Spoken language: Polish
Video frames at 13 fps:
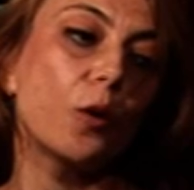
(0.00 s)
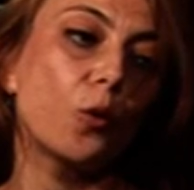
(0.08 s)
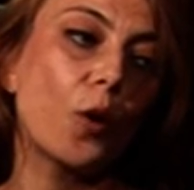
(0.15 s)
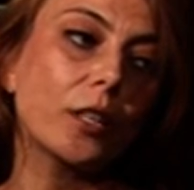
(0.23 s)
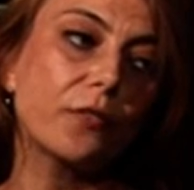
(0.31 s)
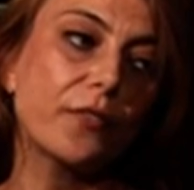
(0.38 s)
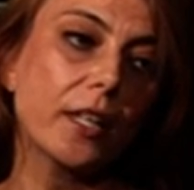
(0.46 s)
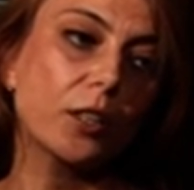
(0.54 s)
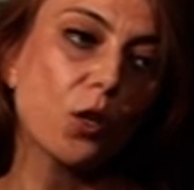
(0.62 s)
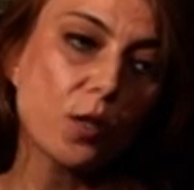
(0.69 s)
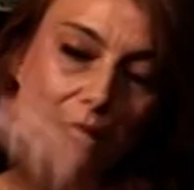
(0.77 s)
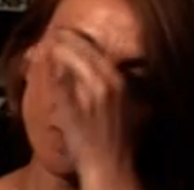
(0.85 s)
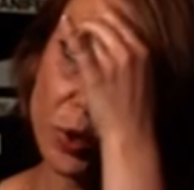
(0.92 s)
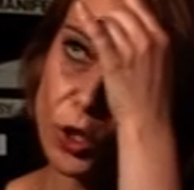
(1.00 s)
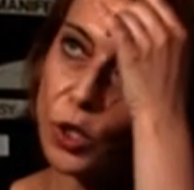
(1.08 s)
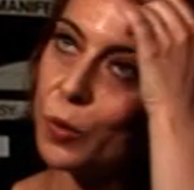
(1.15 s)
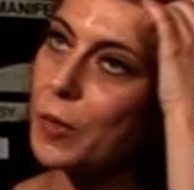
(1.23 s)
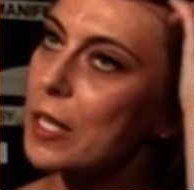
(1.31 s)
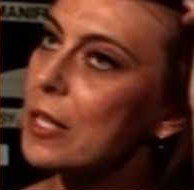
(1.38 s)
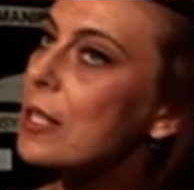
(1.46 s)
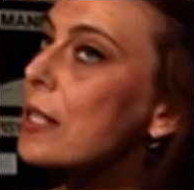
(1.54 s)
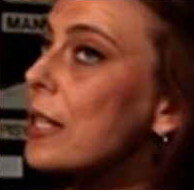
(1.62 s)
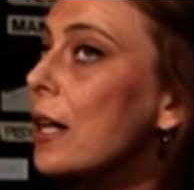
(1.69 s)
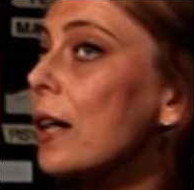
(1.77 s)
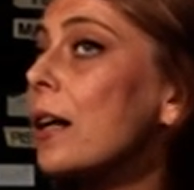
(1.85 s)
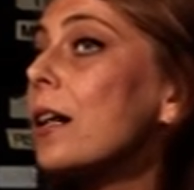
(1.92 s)
ułatwia dostęp do tego
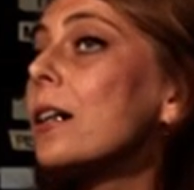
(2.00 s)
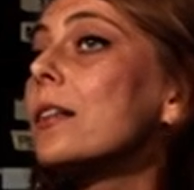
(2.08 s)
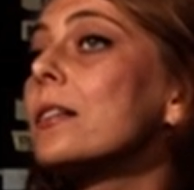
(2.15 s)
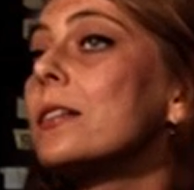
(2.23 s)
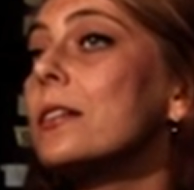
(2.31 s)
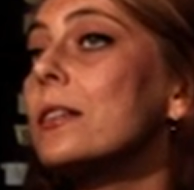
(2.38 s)
miejsca